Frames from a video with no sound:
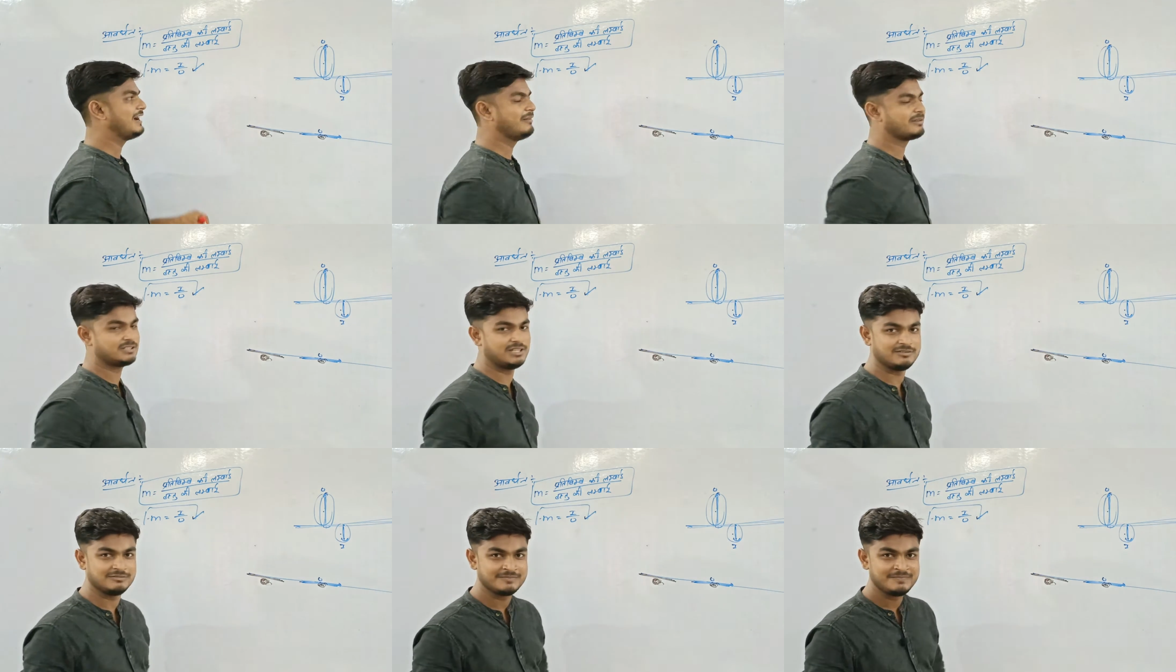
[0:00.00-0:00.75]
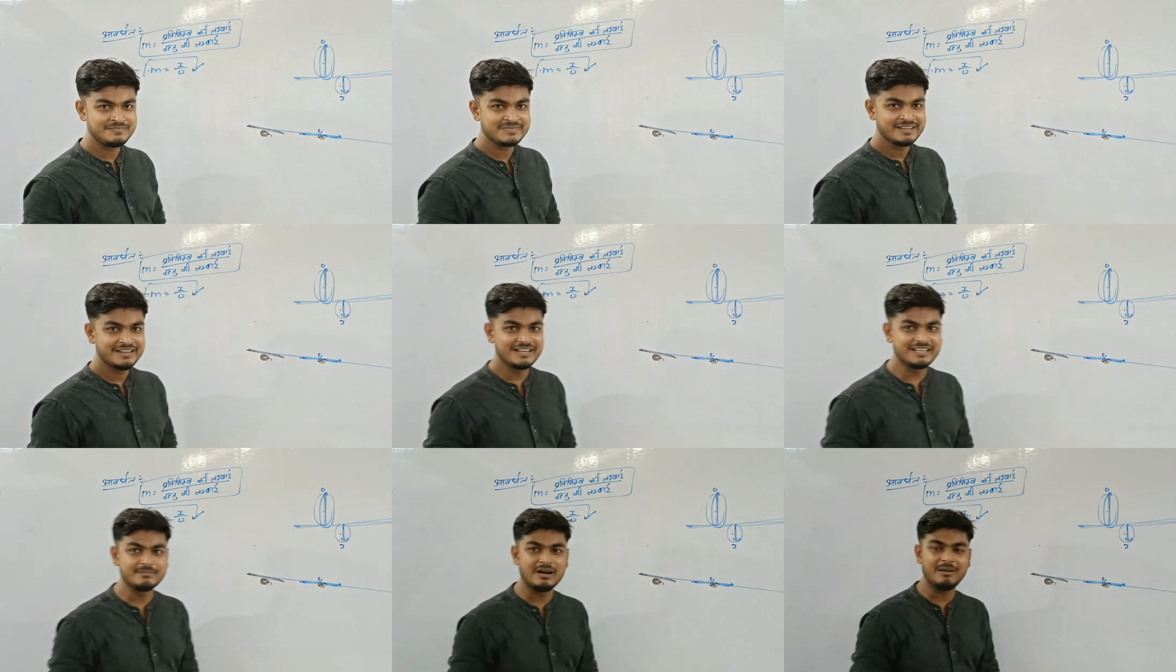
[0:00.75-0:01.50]
आवर्धन
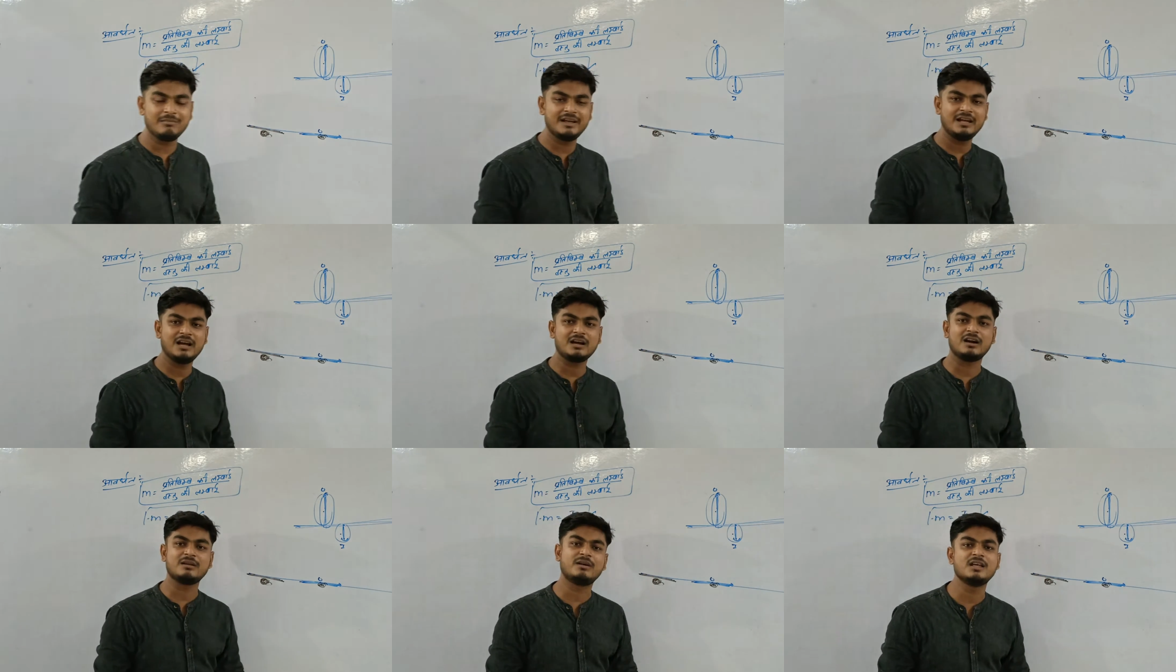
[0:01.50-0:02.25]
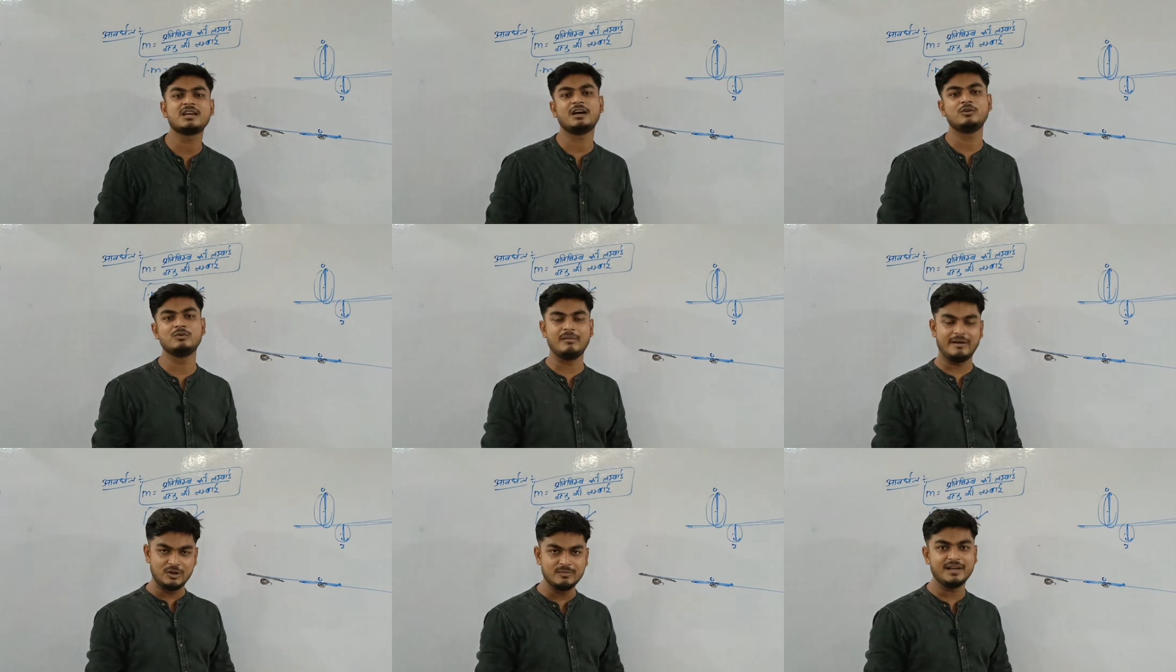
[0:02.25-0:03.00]
लेकिन मामला यहाँ गड़बड़ क्या हुआ
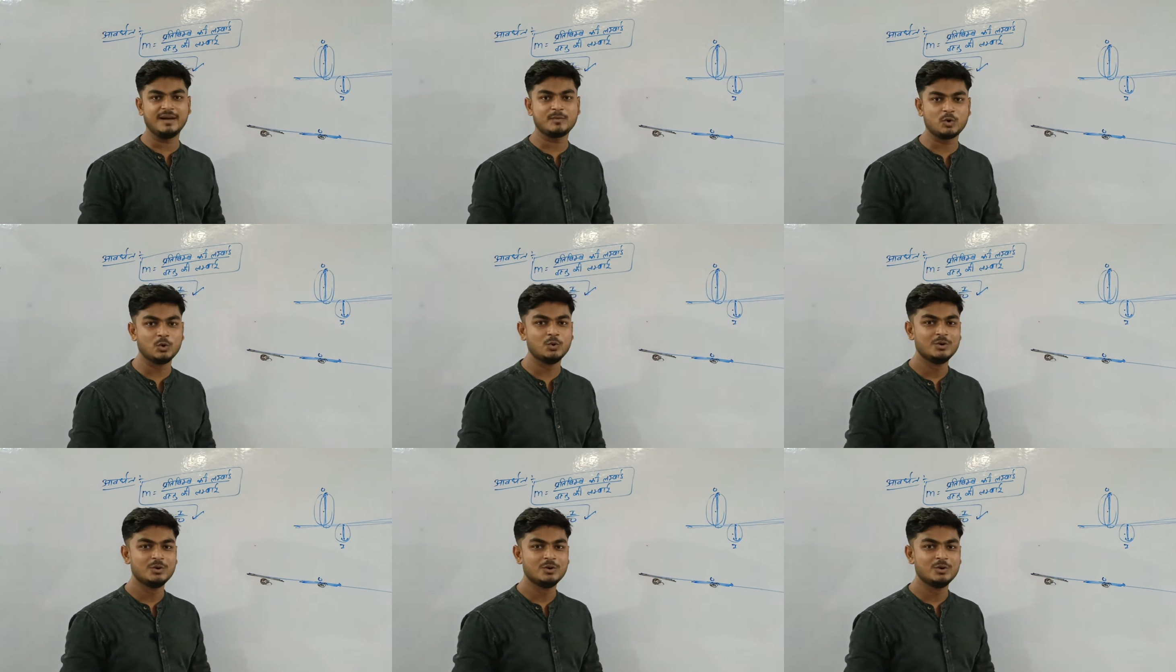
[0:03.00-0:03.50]
मालूम है आपको